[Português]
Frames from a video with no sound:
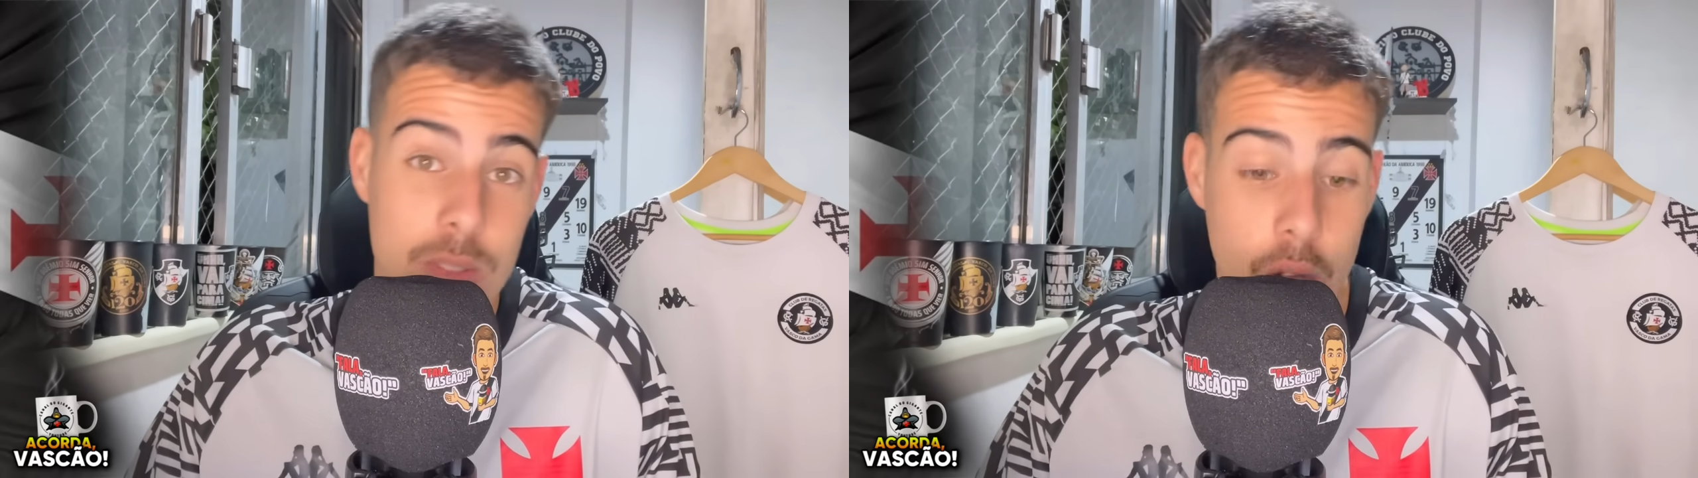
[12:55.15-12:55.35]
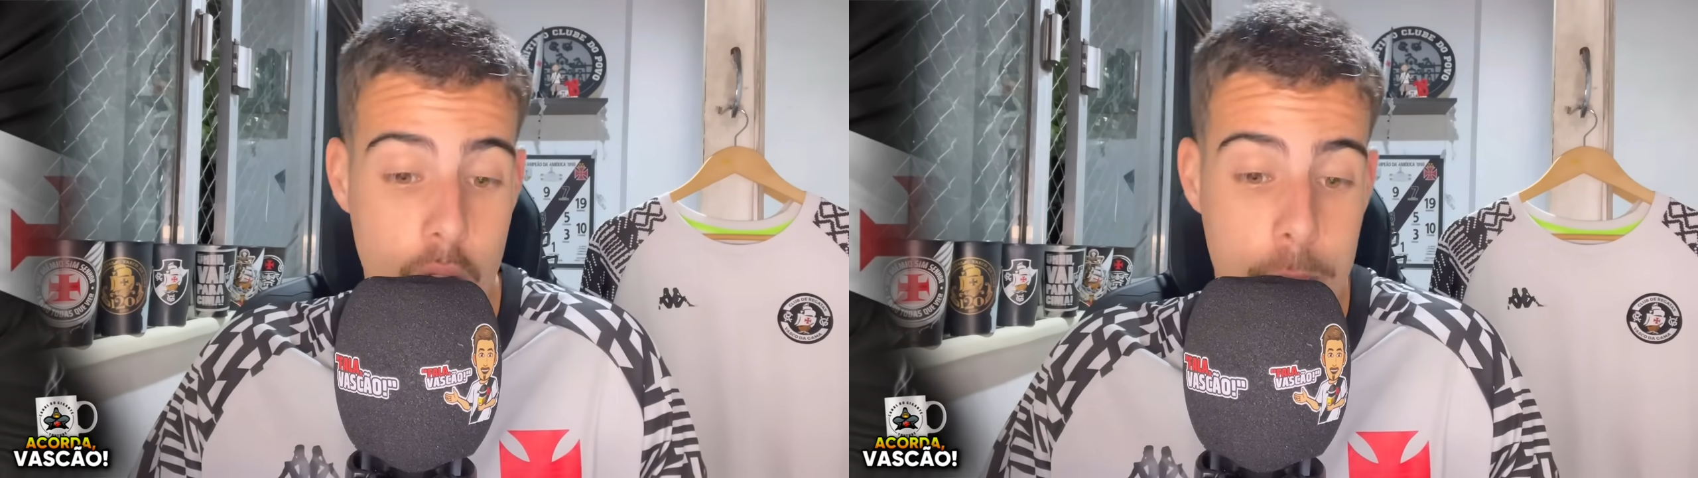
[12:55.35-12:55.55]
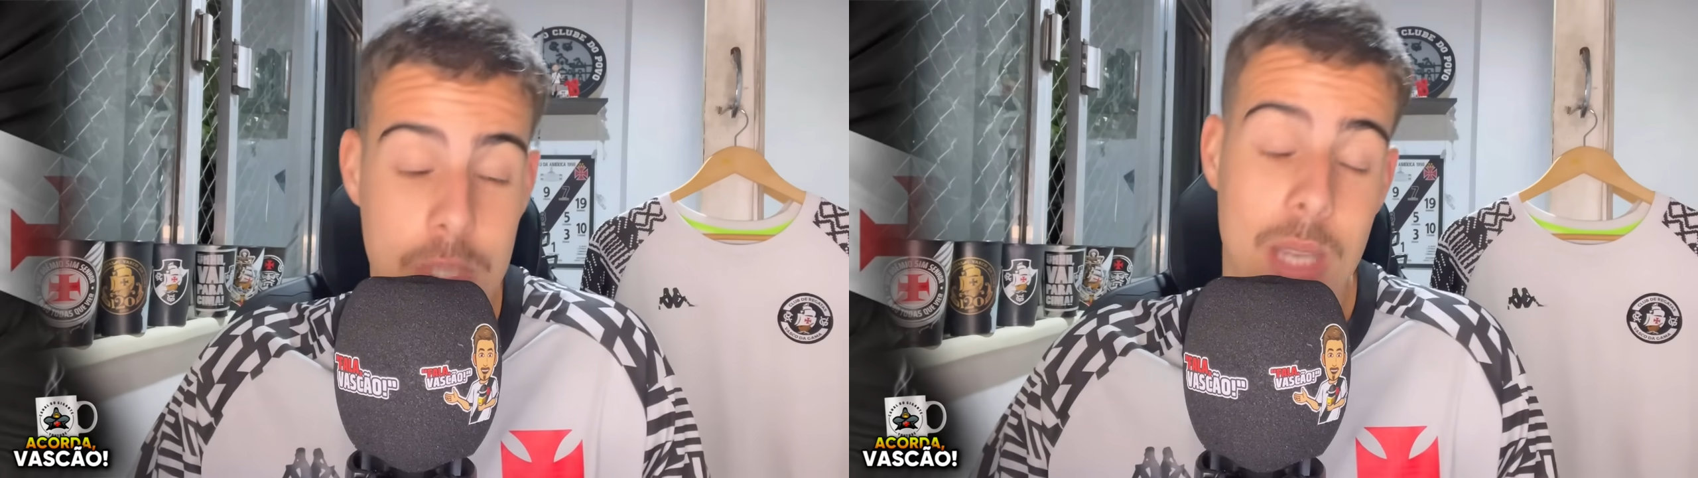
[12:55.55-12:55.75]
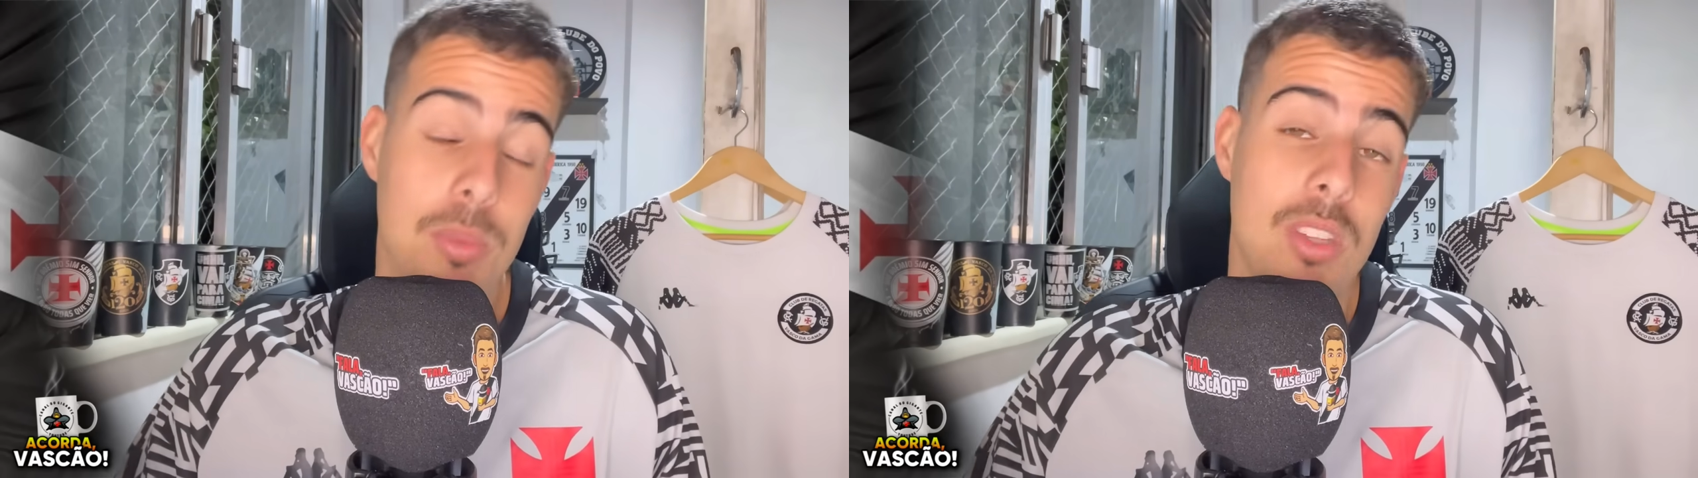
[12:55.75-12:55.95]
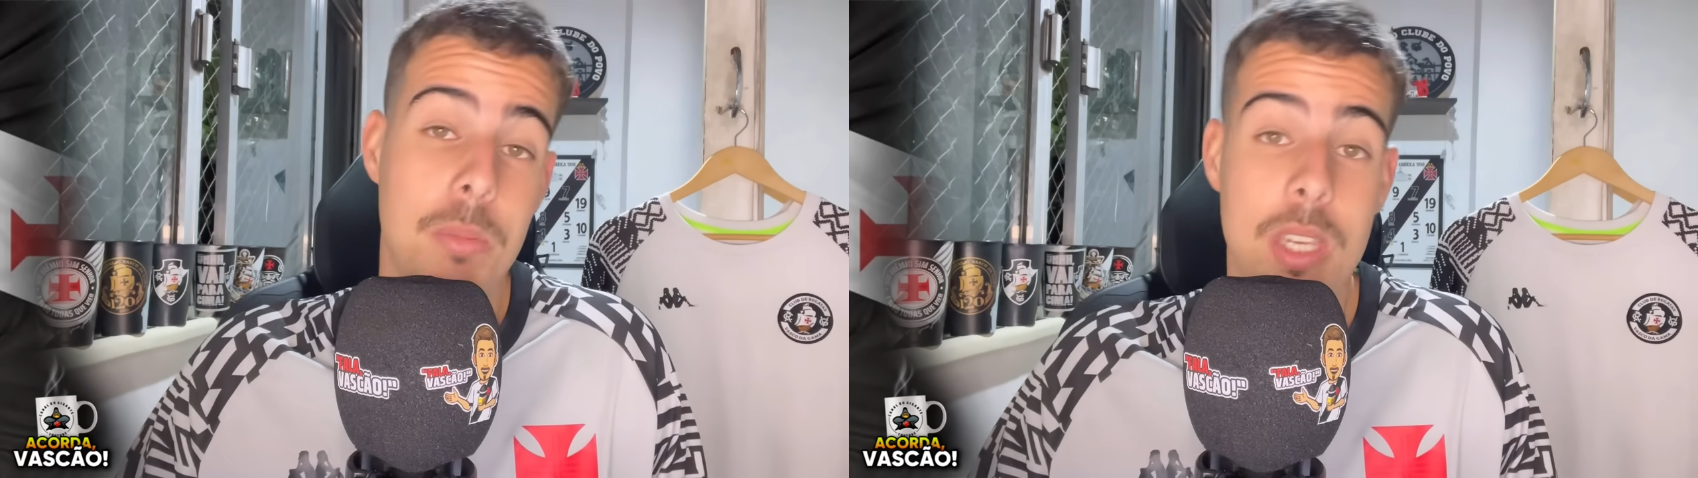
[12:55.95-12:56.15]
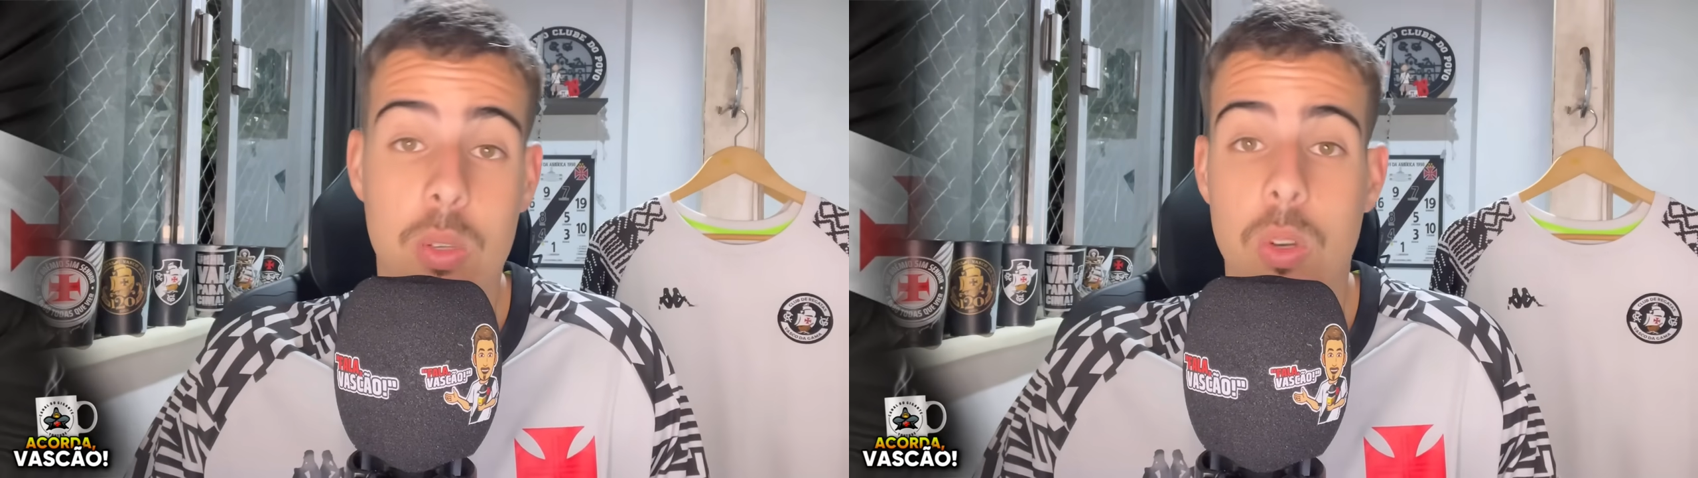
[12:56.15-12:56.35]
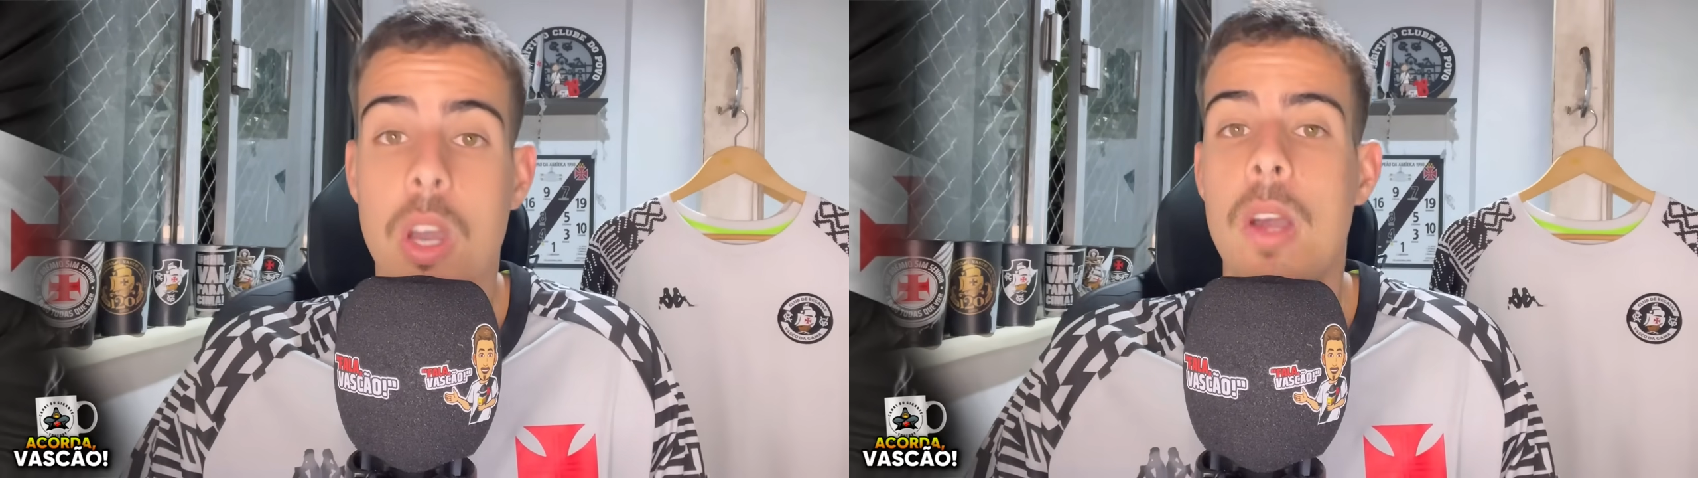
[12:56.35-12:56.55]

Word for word: Lopes, que é muito amigo